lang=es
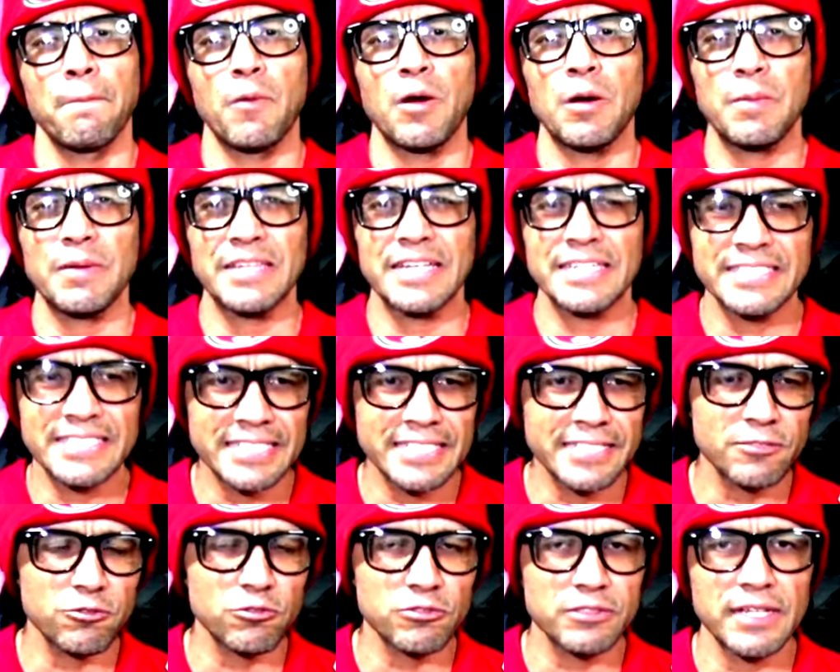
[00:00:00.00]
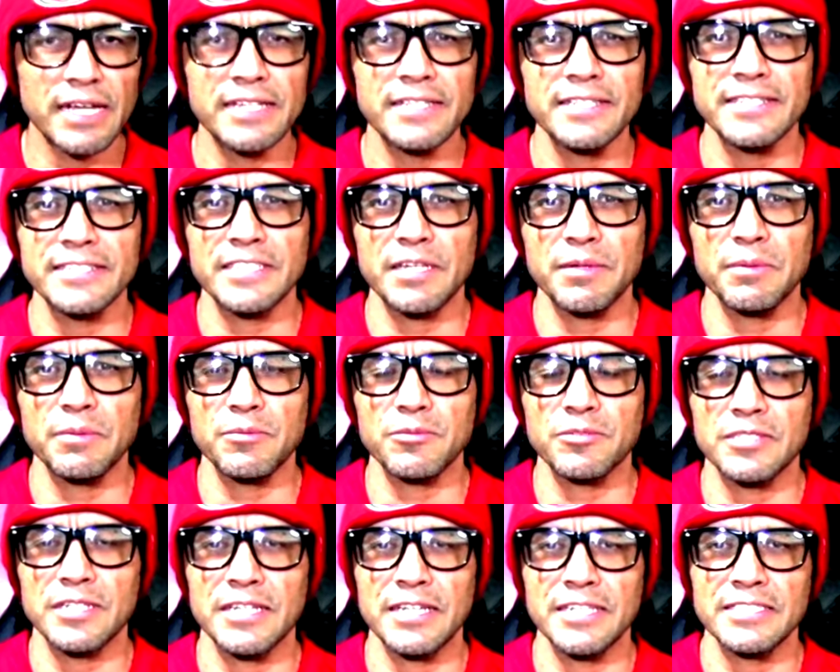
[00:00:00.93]
Vuelven a ser esos Niners que
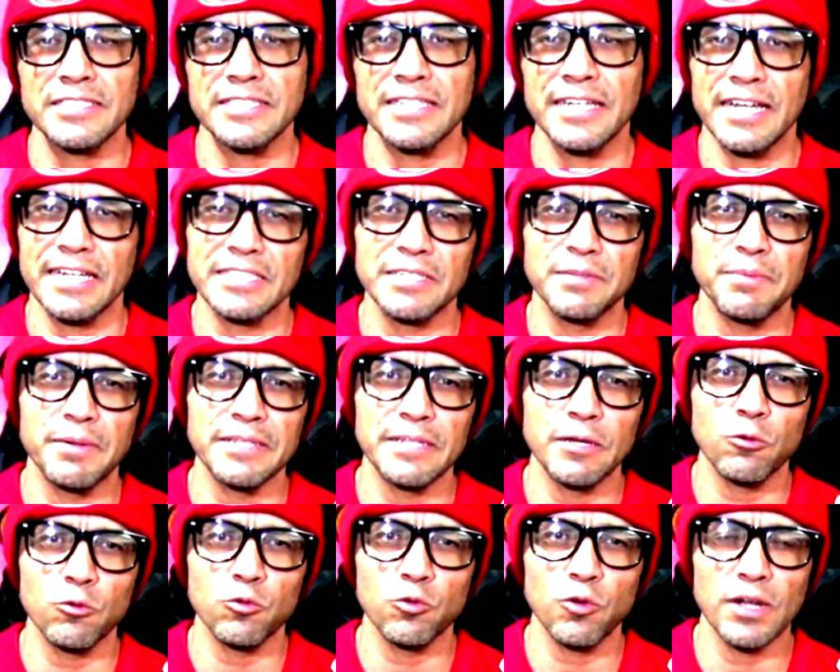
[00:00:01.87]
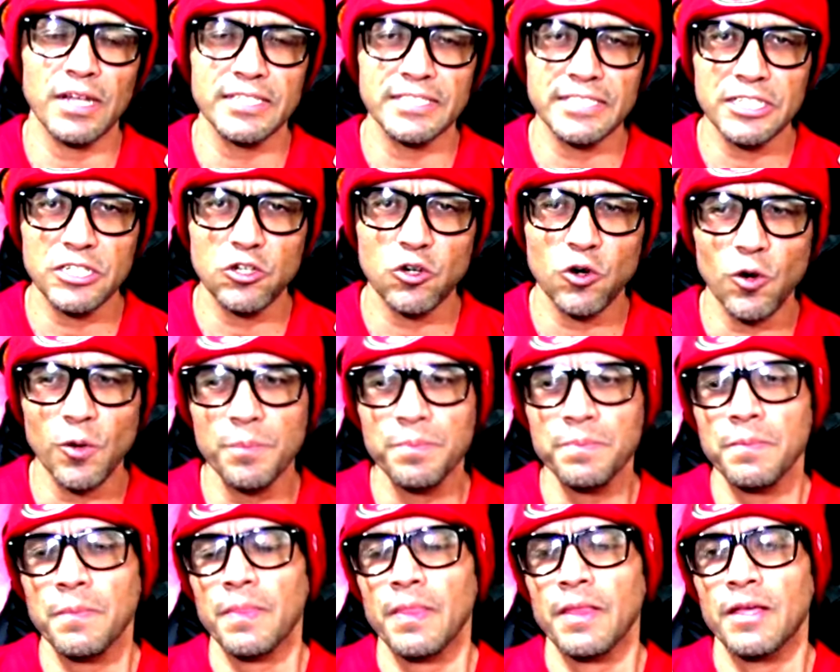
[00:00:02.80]
vimos de la semana 1 a la 5.